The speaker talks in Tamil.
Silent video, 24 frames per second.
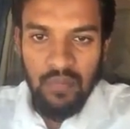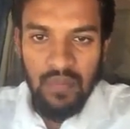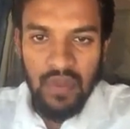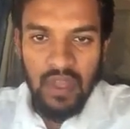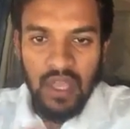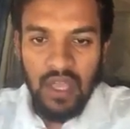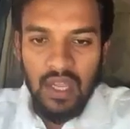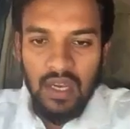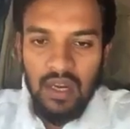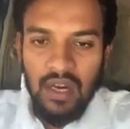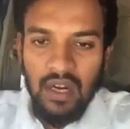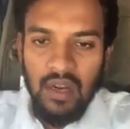
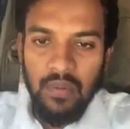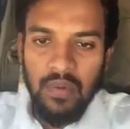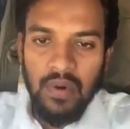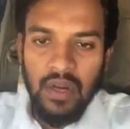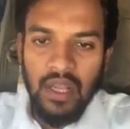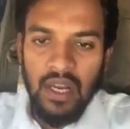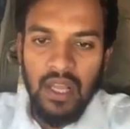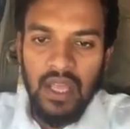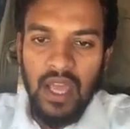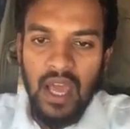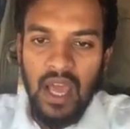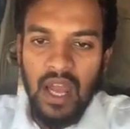நம்பிக்கையின்
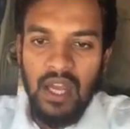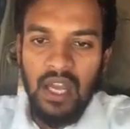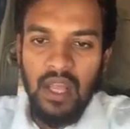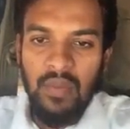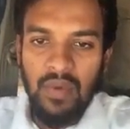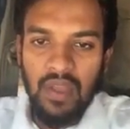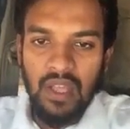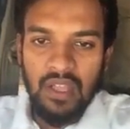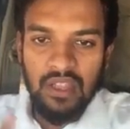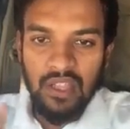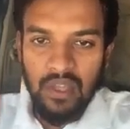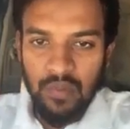அடிப்படையில்
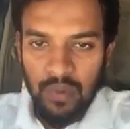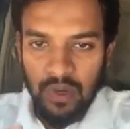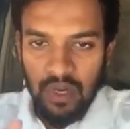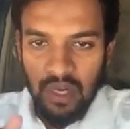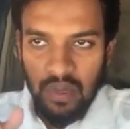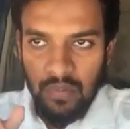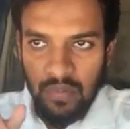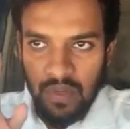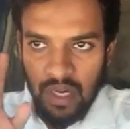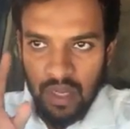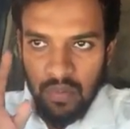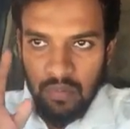யார்ட்டையுமே எந்த
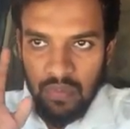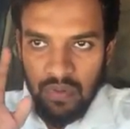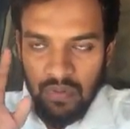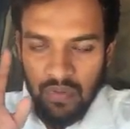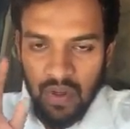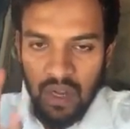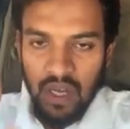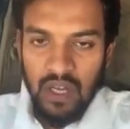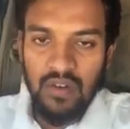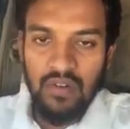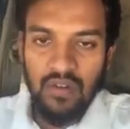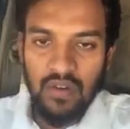பொருளையுமே நம்பி
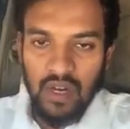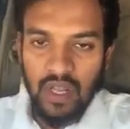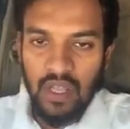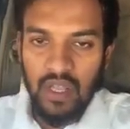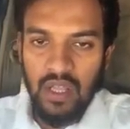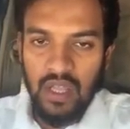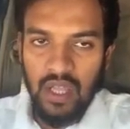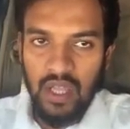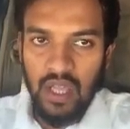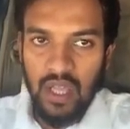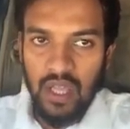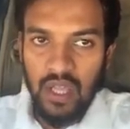வாங்கிட்டு
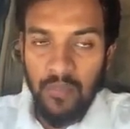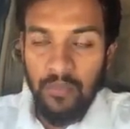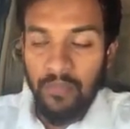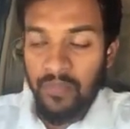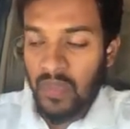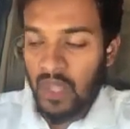வராதிங்க